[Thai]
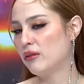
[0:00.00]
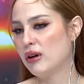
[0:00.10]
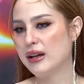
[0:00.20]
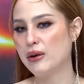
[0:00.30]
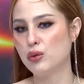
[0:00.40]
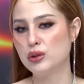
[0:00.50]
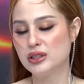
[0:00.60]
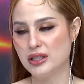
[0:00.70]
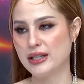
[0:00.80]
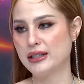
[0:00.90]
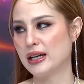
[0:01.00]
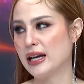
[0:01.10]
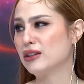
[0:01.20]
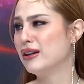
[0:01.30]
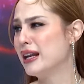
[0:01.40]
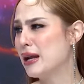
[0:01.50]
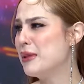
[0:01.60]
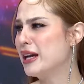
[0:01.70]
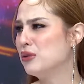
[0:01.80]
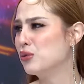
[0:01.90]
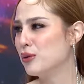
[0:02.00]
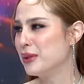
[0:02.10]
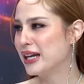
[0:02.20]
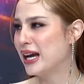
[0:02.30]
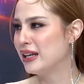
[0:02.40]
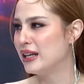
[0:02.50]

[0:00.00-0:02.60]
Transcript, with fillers: ว่าเราควรจะเรียนยังไง ตอนแรกถ้าไม่งั้นหนูก็ไม่กล้า